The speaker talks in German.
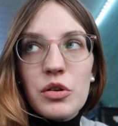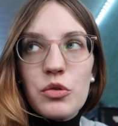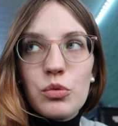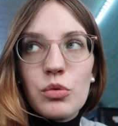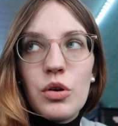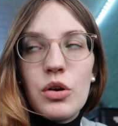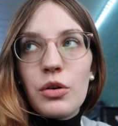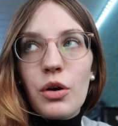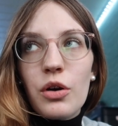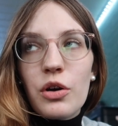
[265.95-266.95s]
Also
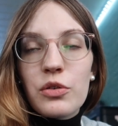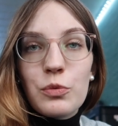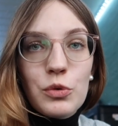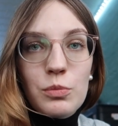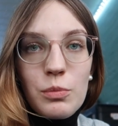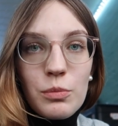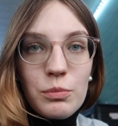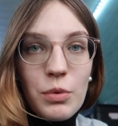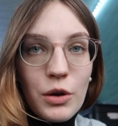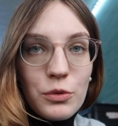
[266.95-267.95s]
ja, es
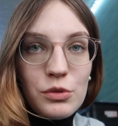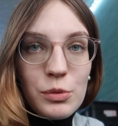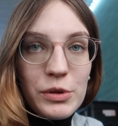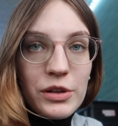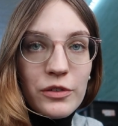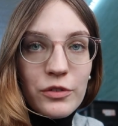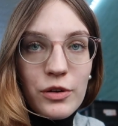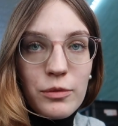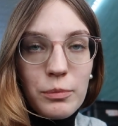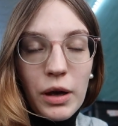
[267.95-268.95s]
wurden ein paar coole Bilder
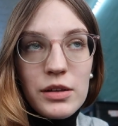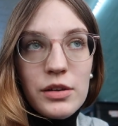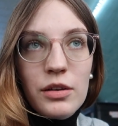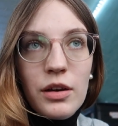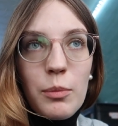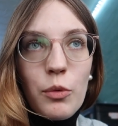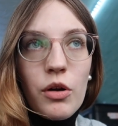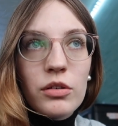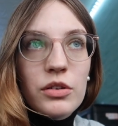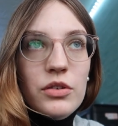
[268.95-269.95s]
von brennenden
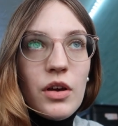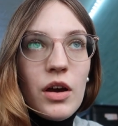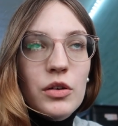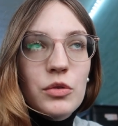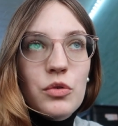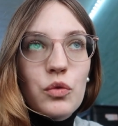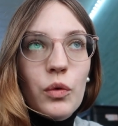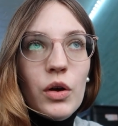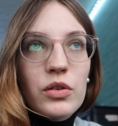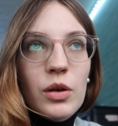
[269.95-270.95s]
Laboren gezeigt und
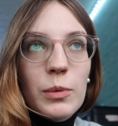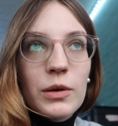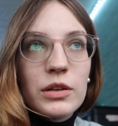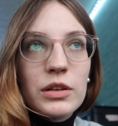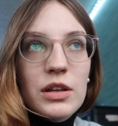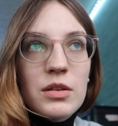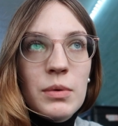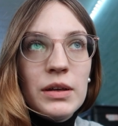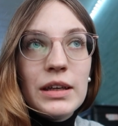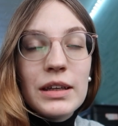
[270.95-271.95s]
sowas. Aber ich gehe jetzt
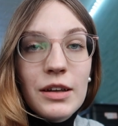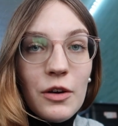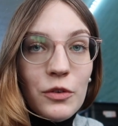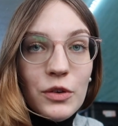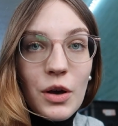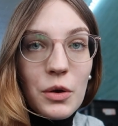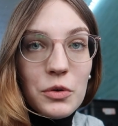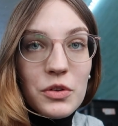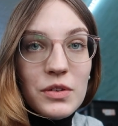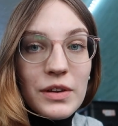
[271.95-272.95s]
mal nicht davon
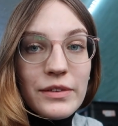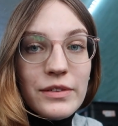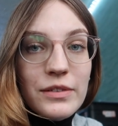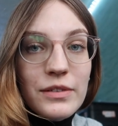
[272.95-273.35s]
aus, dass